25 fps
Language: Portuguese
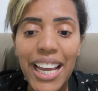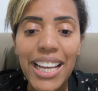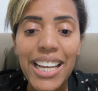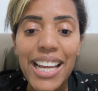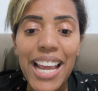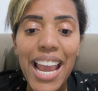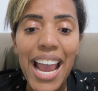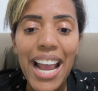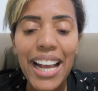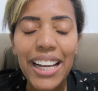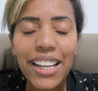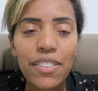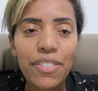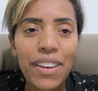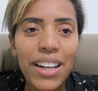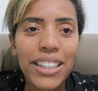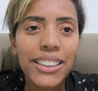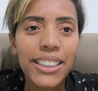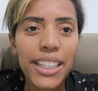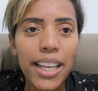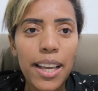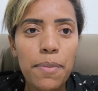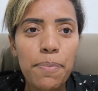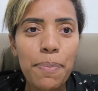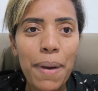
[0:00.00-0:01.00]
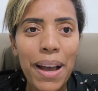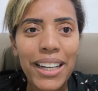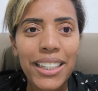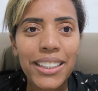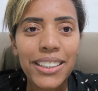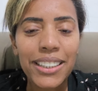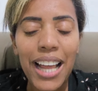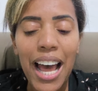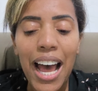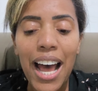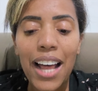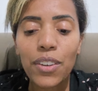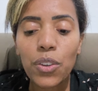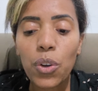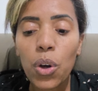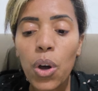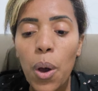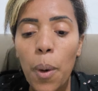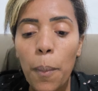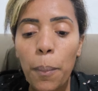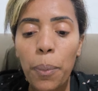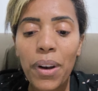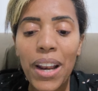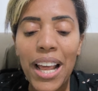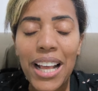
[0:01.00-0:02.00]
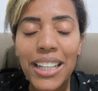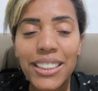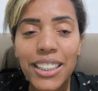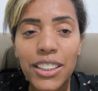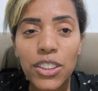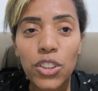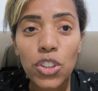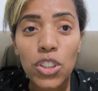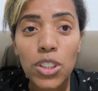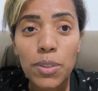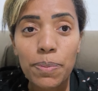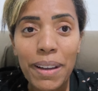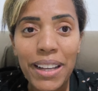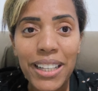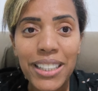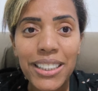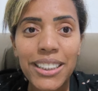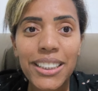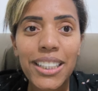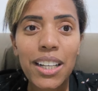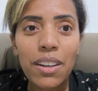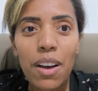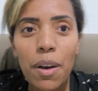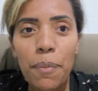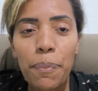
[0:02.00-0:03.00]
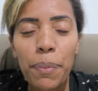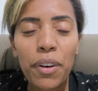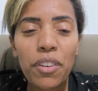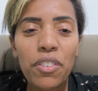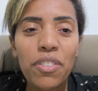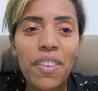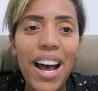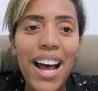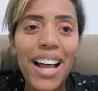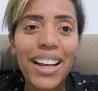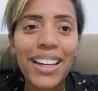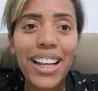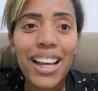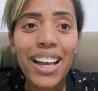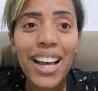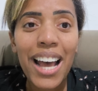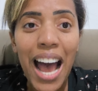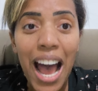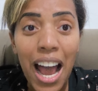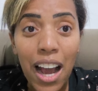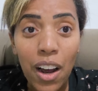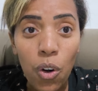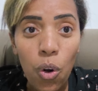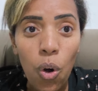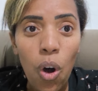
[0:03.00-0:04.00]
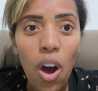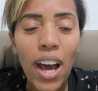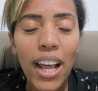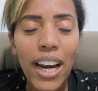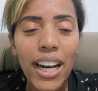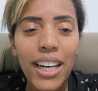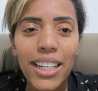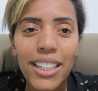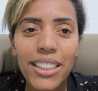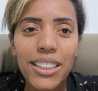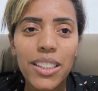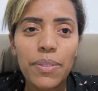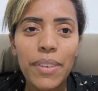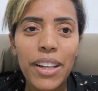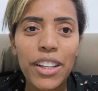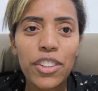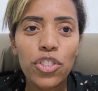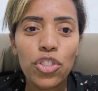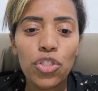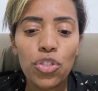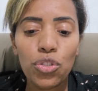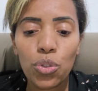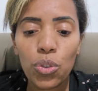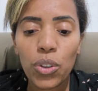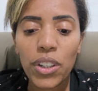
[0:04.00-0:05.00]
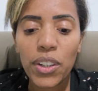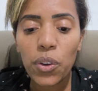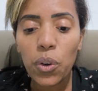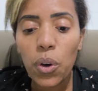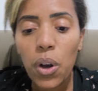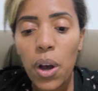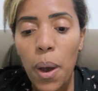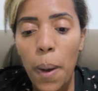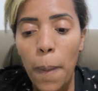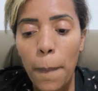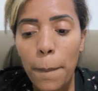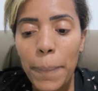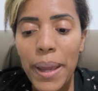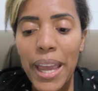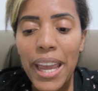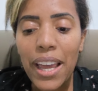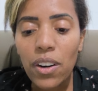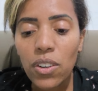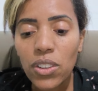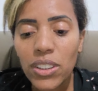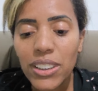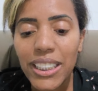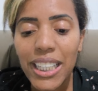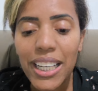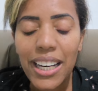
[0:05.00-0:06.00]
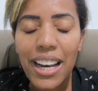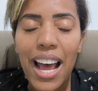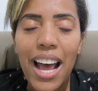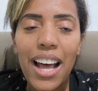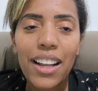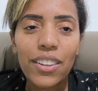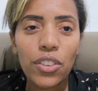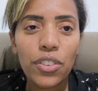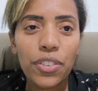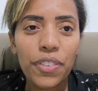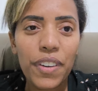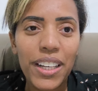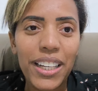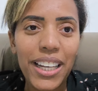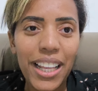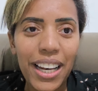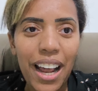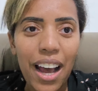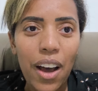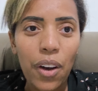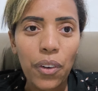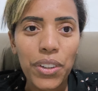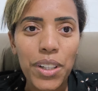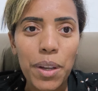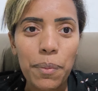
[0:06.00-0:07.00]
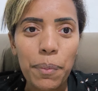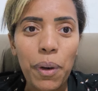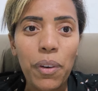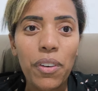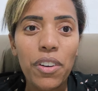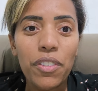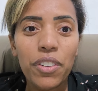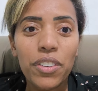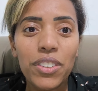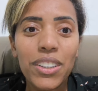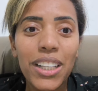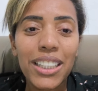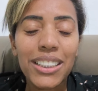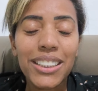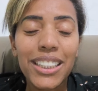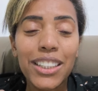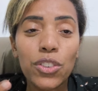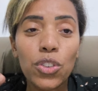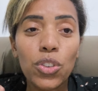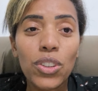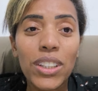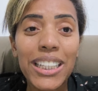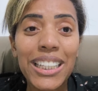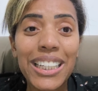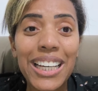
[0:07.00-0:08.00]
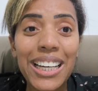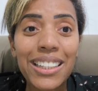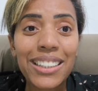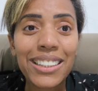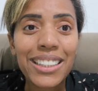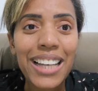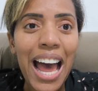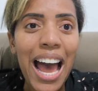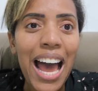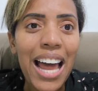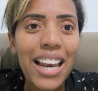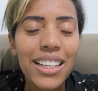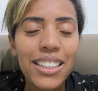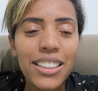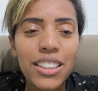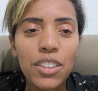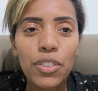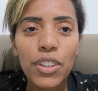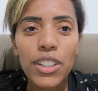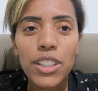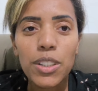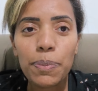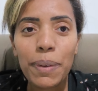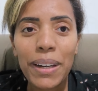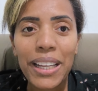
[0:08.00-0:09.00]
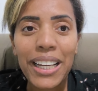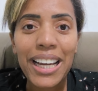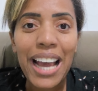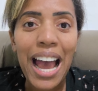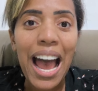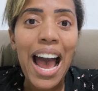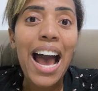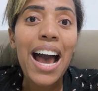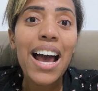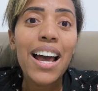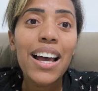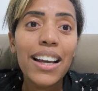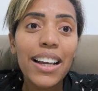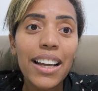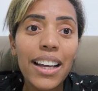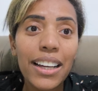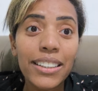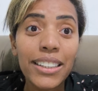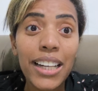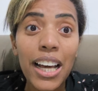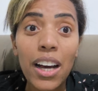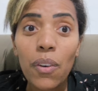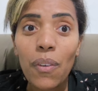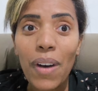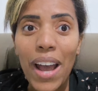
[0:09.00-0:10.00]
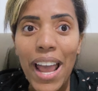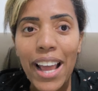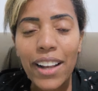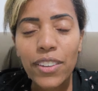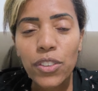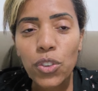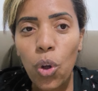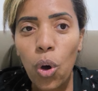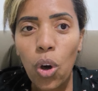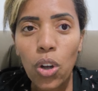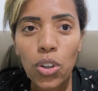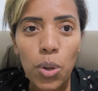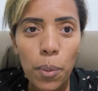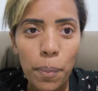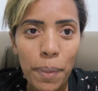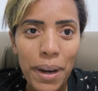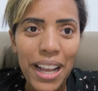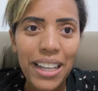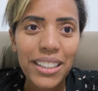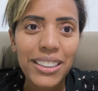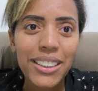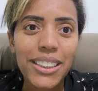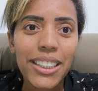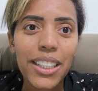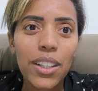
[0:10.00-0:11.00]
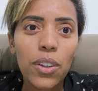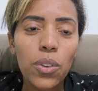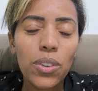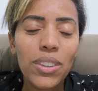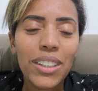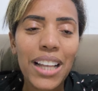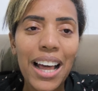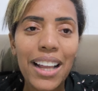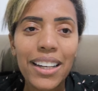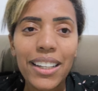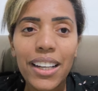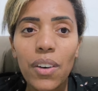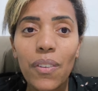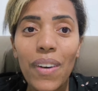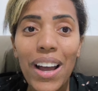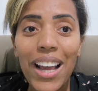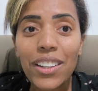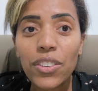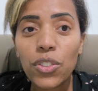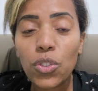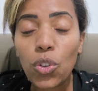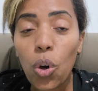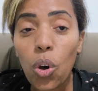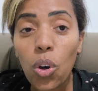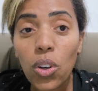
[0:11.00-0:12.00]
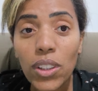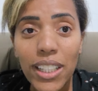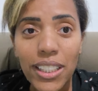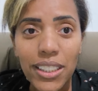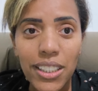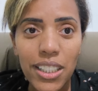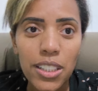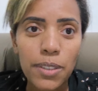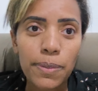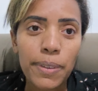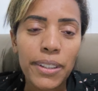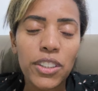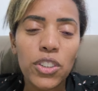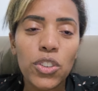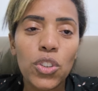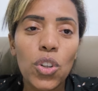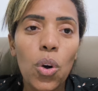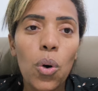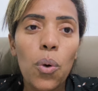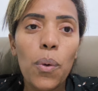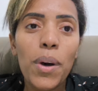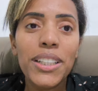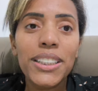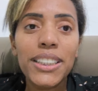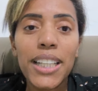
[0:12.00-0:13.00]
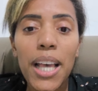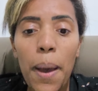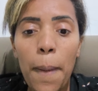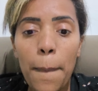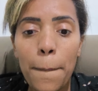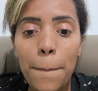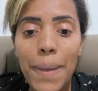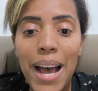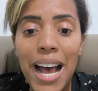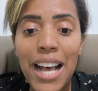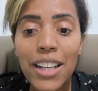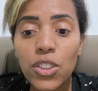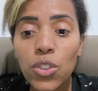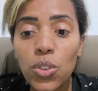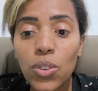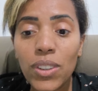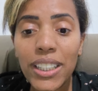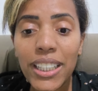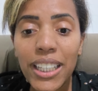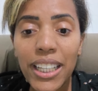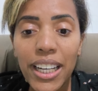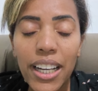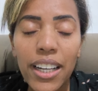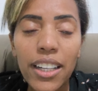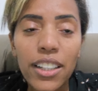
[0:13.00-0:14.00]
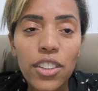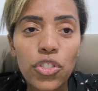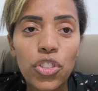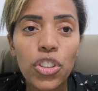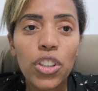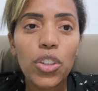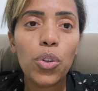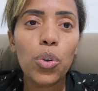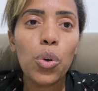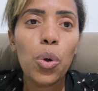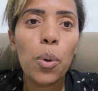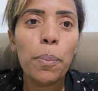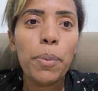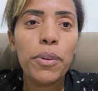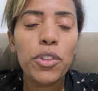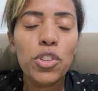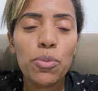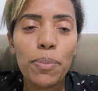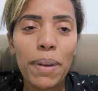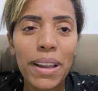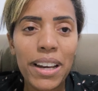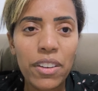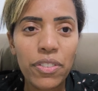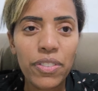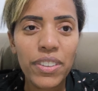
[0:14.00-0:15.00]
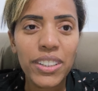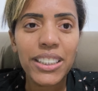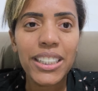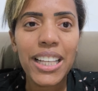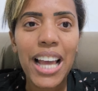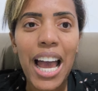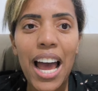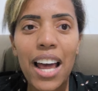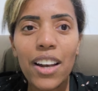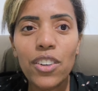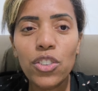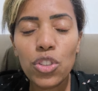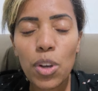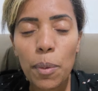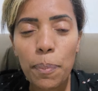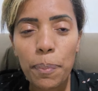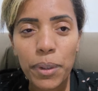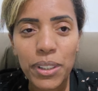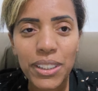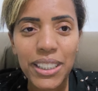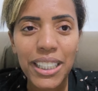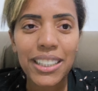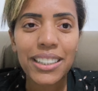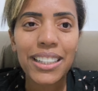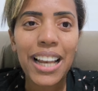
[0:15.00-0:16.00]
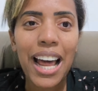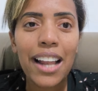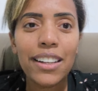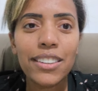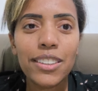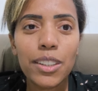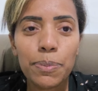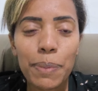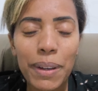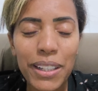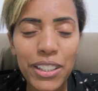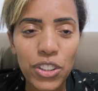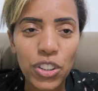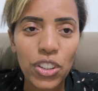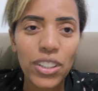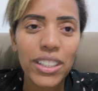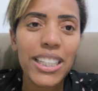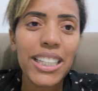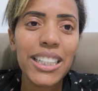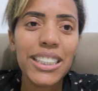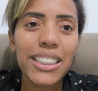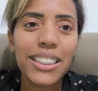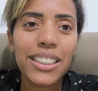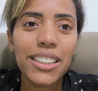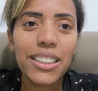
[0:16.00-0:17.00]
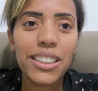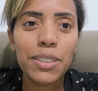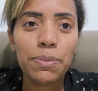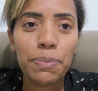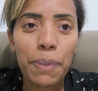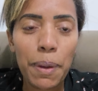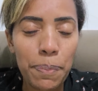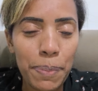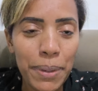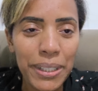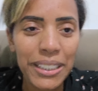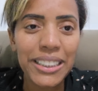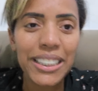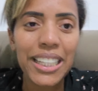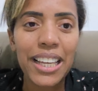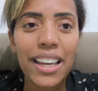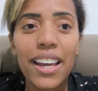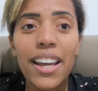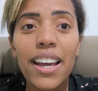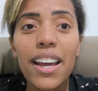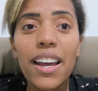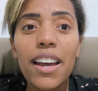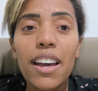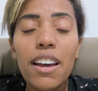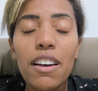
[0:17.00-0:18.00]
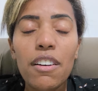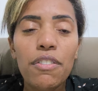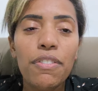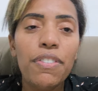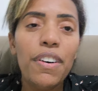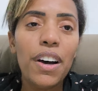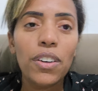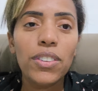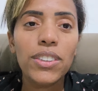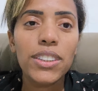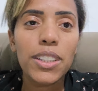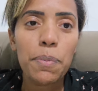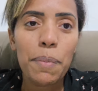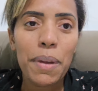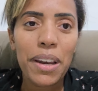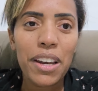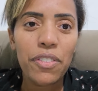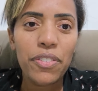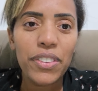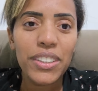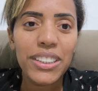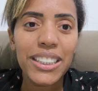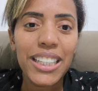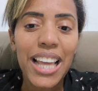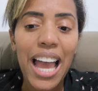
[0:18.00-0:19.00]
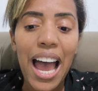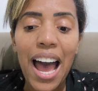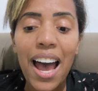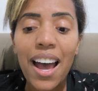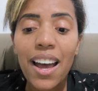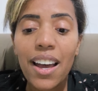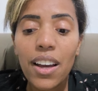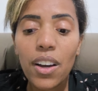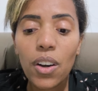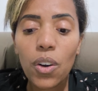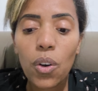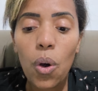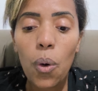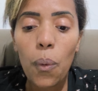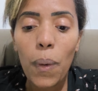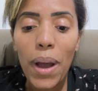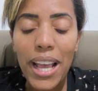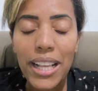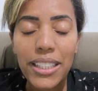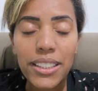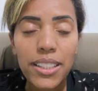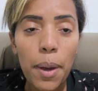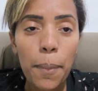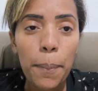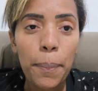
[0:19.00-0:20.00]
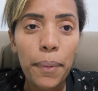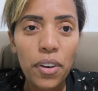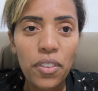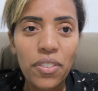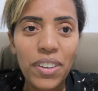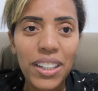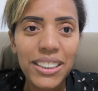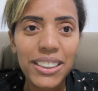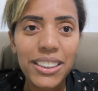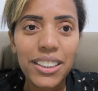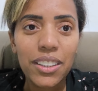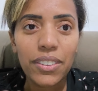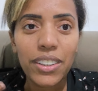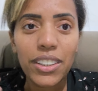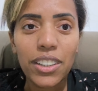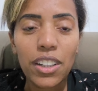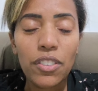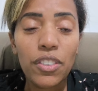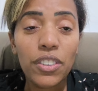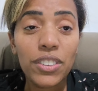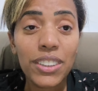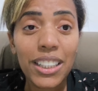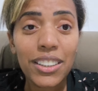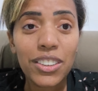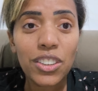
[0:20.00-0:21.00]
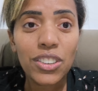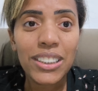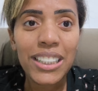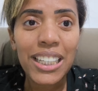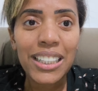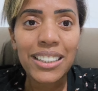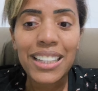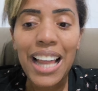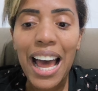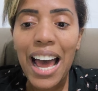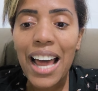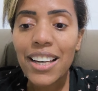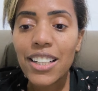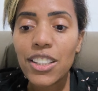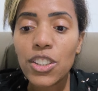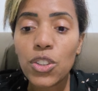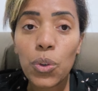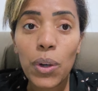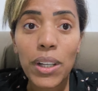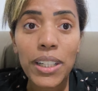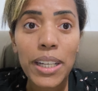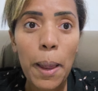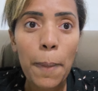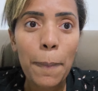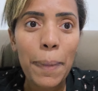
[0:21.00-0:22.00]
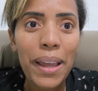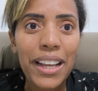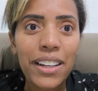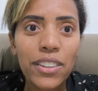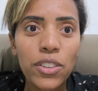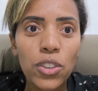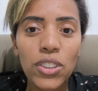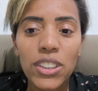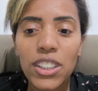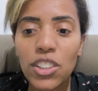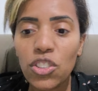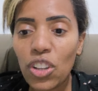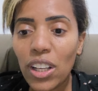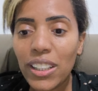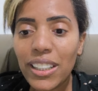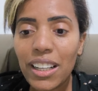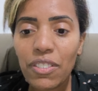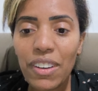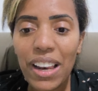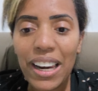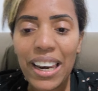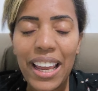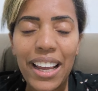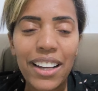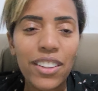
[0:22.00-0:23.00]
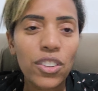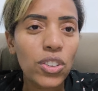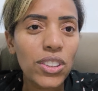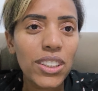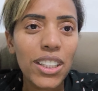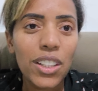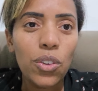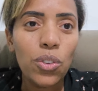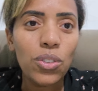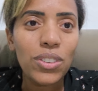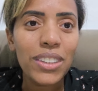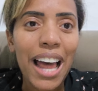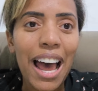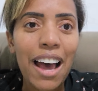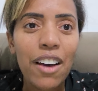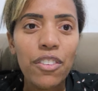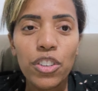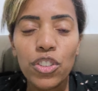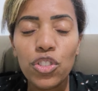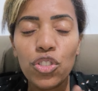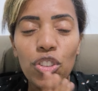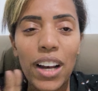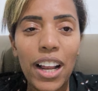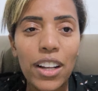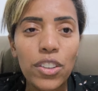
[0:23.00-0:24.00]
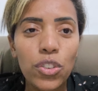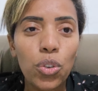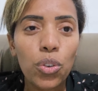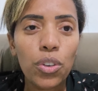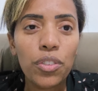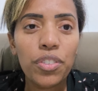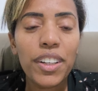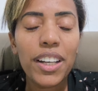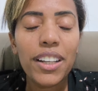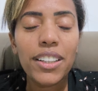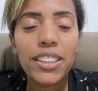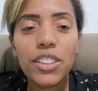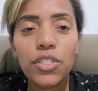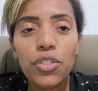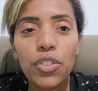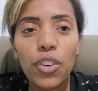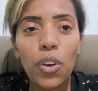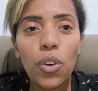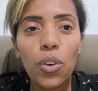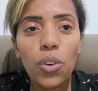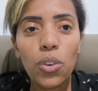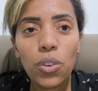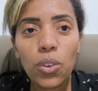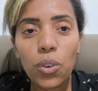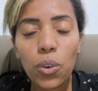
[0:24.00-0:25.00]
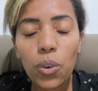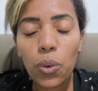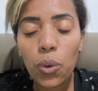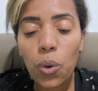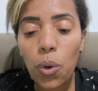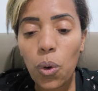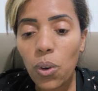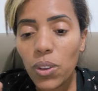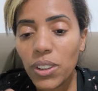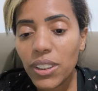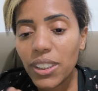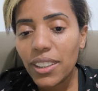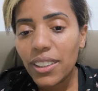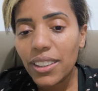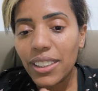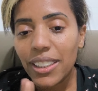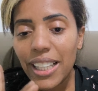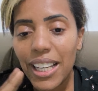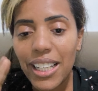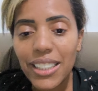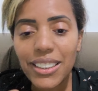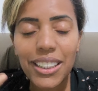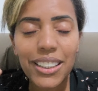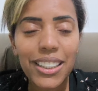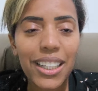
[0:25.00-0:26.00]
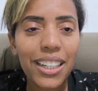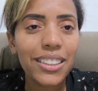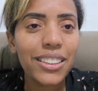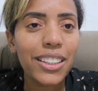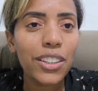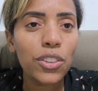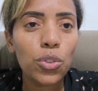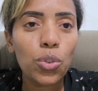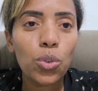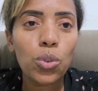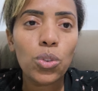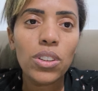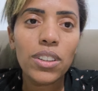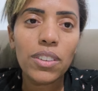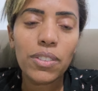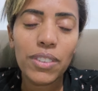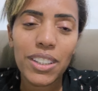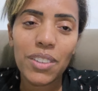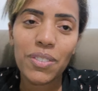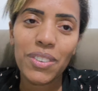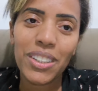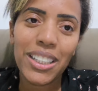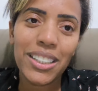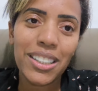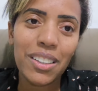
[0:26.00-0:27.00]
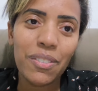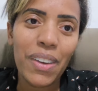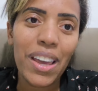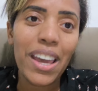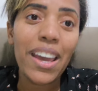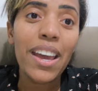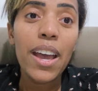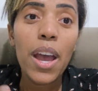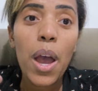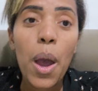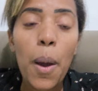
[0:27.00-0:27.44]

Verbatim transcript: quem é que vai ser impactado por essa suspensão aprovada agora nesse mês de junho pelo Senado Federal, tá bom? Eu vou trazer tudo em detalhes, eu vou explicar. Não é todo o Brasil, tá? Não é todas as pessoas, mas um grande grupo de beneficiários de aposentados, pensionistas, BPC vão se beneficiar com essa aprovação. Então eu vou trazer os detalhes, o andamento, se já tá valendo, se não tá, vou tirar dúvidas, vou com certeza trazer tudo que você precisa saber,